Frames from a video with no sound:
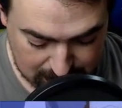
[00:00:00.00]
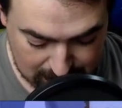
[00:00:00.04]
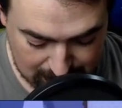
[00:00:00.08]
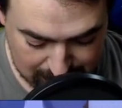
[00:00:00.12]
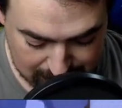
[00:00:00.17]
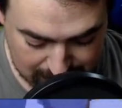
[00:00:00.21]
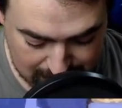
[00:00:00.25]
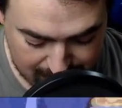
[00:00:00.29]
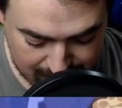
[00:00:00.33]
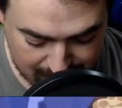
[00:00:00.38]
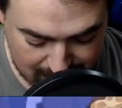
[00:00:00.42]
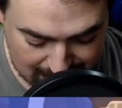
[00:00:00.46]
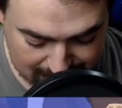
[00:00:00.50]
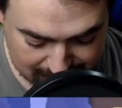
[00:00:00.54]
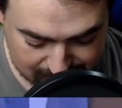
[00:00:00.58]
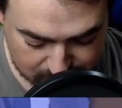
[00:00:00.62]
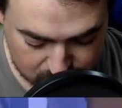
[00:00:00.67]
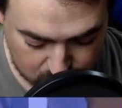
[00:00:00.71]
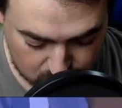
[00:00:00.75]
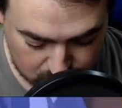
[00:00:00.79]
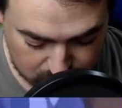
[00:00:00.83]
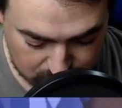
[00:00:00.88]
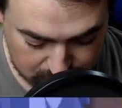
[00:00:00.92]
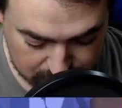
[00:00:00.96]
Il
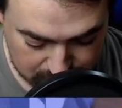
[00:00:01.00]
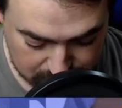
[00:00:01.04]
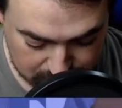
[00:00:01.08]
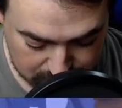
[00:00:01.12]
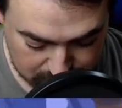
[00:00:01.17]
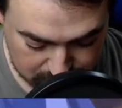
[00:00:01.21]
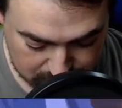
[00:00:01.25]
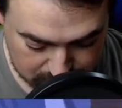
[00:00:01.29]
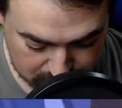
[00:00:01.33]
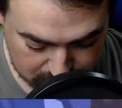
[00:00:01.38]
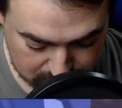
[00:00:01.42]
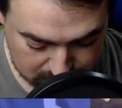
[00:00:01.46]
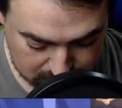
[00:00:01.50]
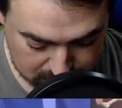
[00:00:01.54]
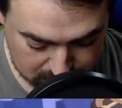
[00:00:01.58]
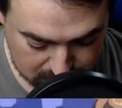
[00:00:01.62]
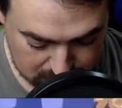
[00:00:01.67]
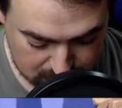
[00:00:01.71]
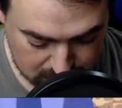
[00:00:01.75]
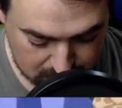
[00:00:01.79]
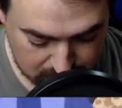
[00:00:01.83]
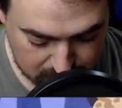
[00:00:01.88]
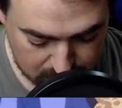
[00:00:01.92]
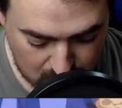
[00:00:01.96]
devasto!
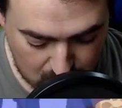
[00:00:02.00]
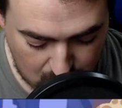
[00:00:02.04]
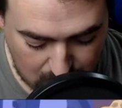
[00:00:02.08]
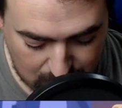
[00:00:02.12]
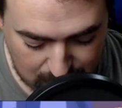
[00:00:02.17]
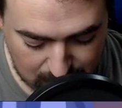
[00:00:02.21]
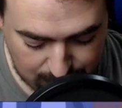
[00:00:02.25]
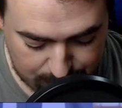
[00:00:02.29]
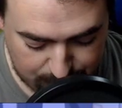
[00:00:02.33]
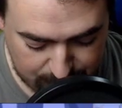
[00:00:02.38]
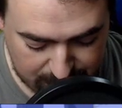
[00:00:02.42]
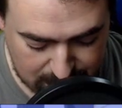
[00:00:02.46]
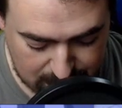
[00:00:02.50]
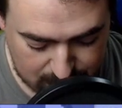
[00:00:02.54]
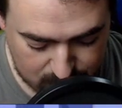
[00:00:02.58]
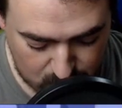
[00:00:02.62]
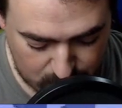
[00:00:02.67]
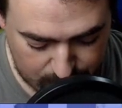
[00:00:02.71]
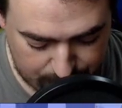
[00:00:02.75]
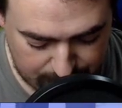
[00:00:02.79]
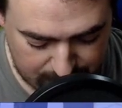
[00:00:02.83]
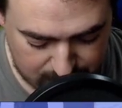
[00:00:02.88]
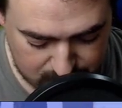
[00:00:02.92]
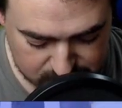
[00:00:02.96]
No, il primo,
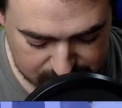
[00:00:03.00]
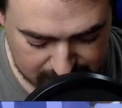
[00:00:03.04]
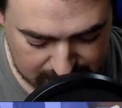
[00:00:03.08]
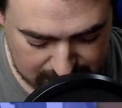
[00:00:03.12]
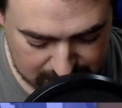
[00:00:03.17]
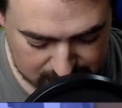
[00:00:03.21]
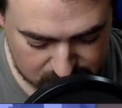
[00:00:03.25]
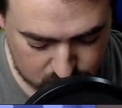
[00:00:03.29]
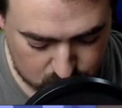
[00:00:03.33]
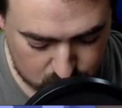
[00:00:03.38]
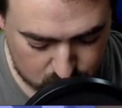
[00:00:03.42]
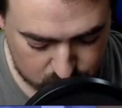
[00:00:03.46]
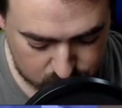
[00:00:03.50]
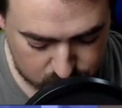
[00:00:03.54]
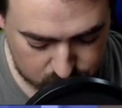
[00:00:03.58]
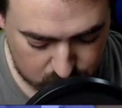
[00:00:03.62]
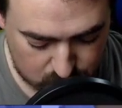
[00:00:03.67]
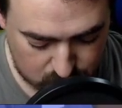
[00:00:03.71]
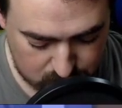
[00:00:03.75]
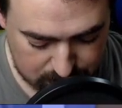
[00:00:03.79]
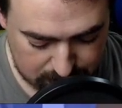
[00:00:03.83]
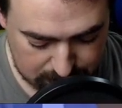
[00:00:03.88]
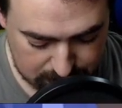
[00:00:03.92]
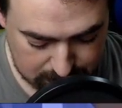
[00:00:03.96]
il primo si è
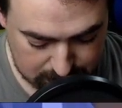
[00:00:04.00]
nascosto!